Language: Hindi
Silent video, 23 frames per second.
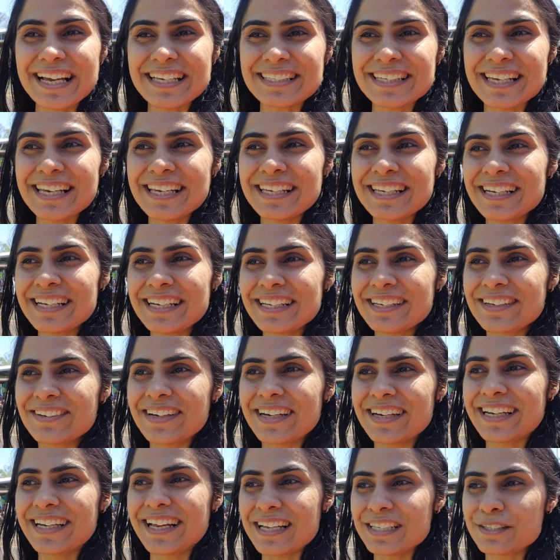ऐसे ही ना
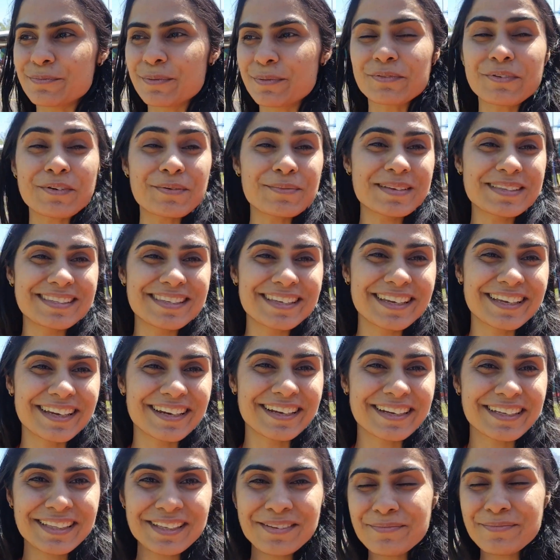इन्होंने डांस परफॉर्मेंस ही
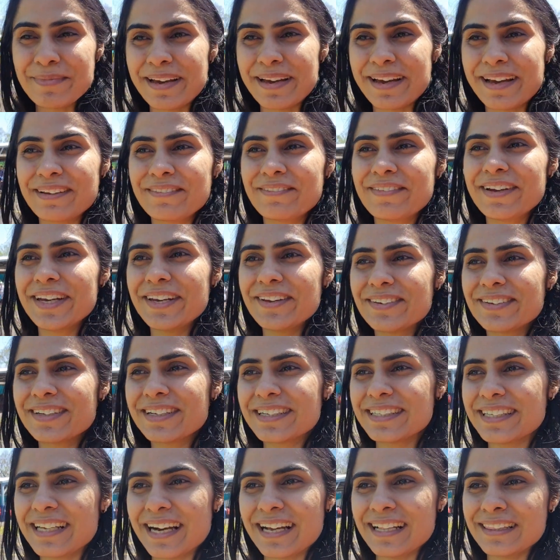कर रखी थी मैं वीडियो
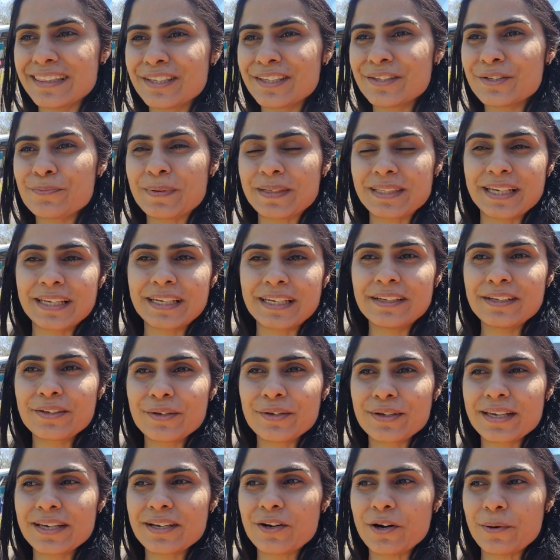डालती हूँ पता नहीं
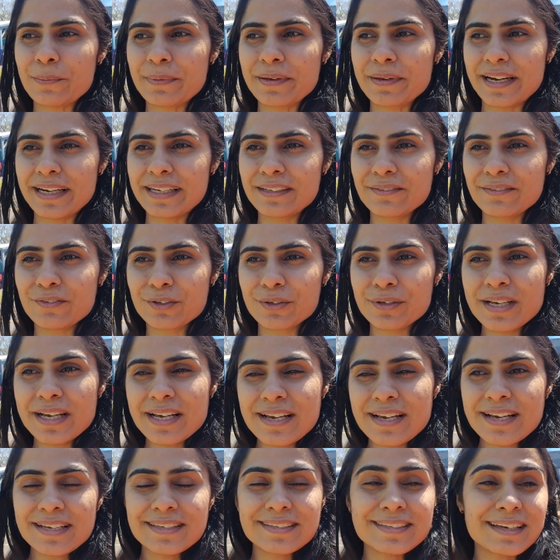क्योंकि कॉपीराइट वो
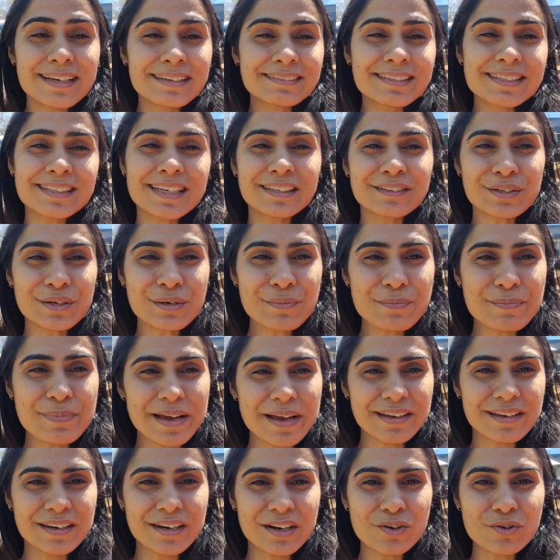साथ के साथ ना
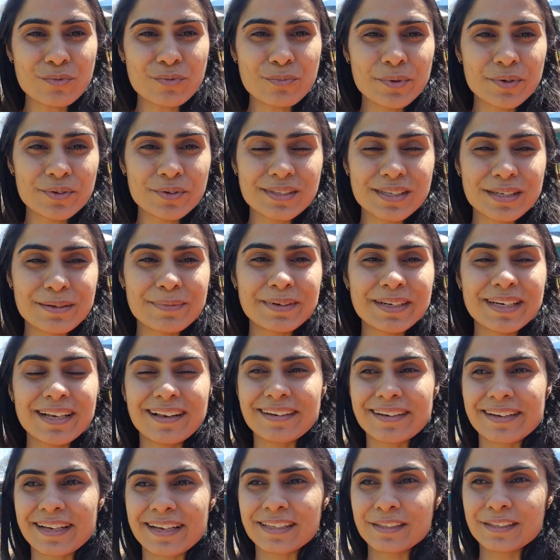बैकग्राउंड म्यूज़िक भी
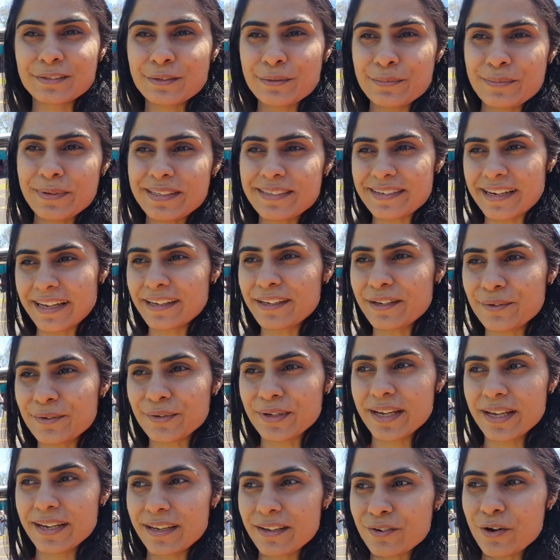डाल रखा था तो मैं ट्राई
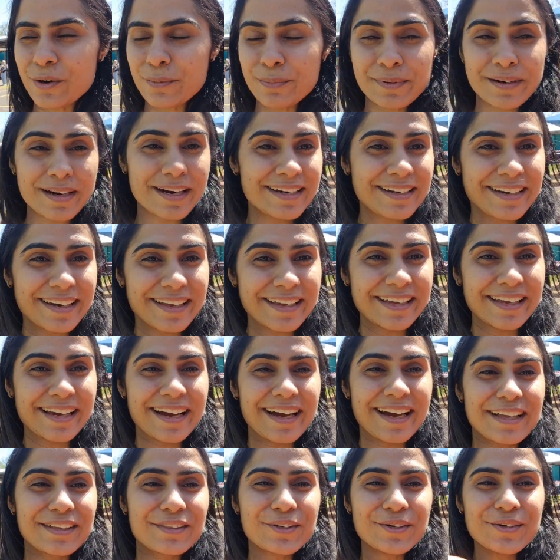करूँगी अगर कॉपीराइट नहीं
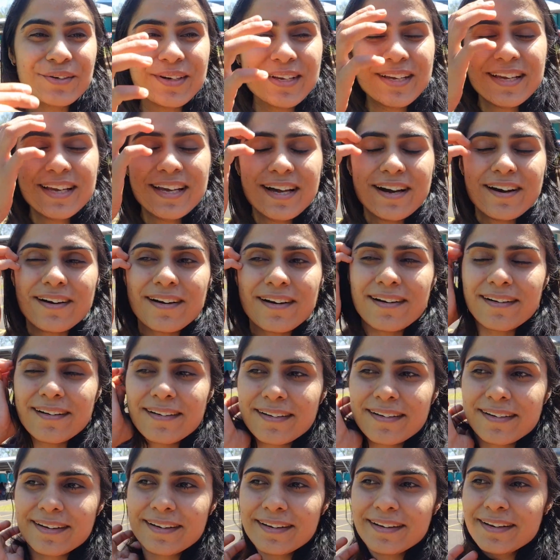आया तो
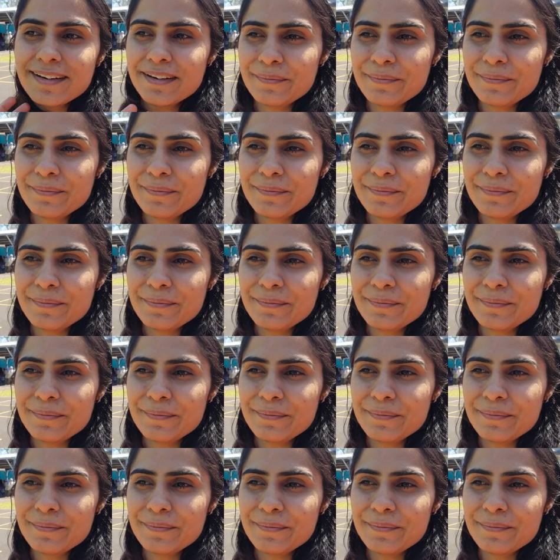और